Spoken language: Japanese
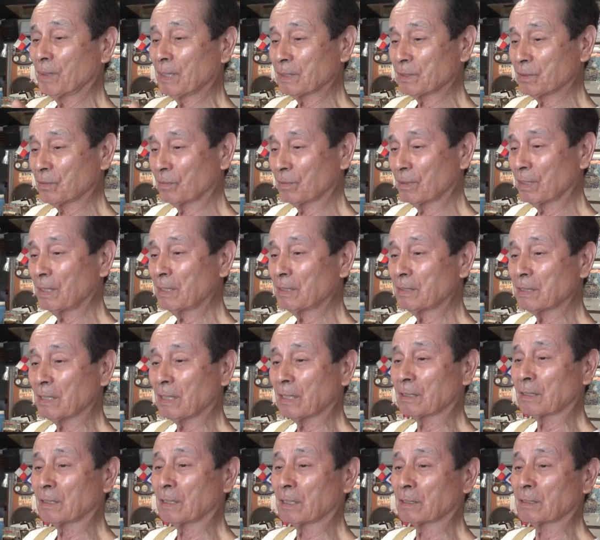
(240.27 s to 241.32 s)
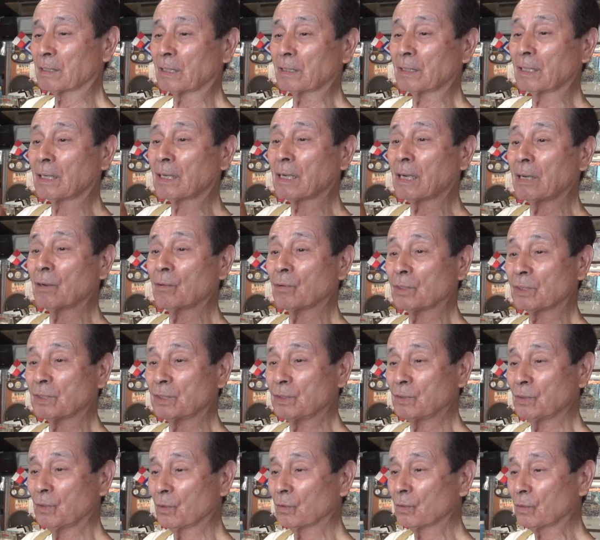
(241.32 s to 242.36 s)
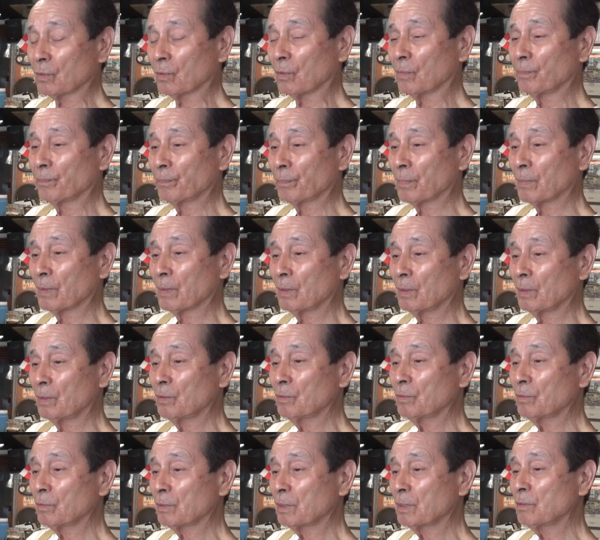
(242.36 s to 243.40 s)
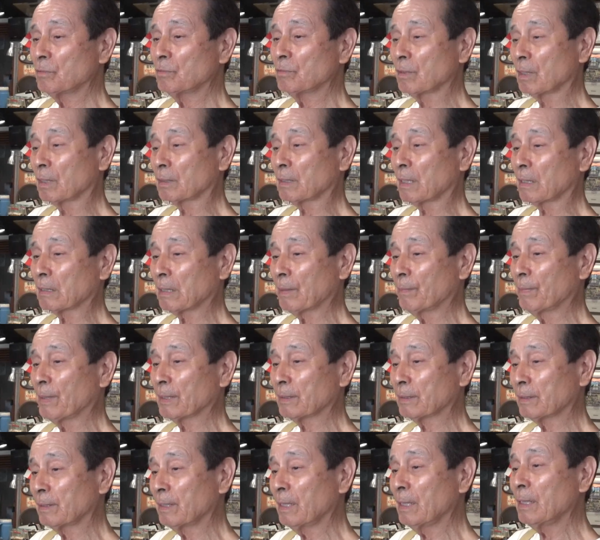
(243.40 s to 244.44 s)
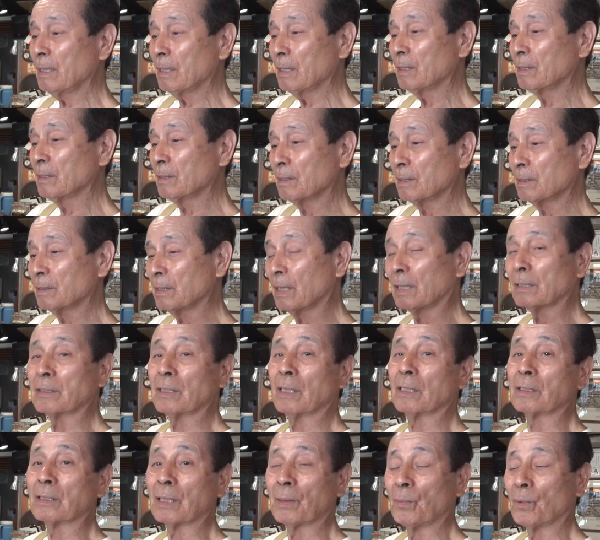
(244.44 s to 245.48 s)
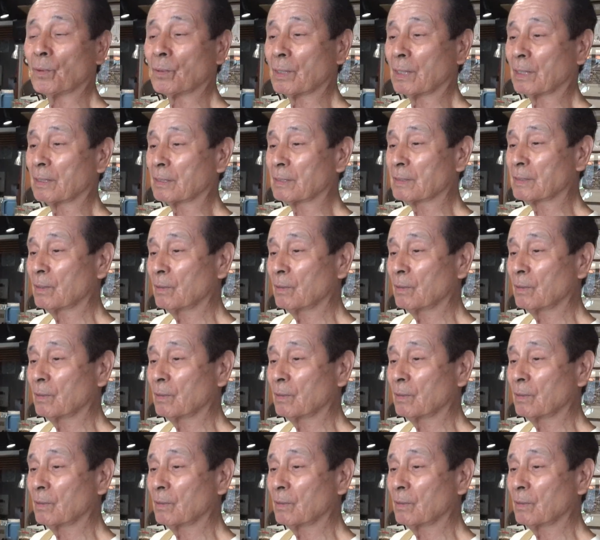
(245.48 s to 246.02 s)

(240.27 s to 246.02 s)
場所でじゃあ建て替えをしようと。いうが高まってなっていったものなんで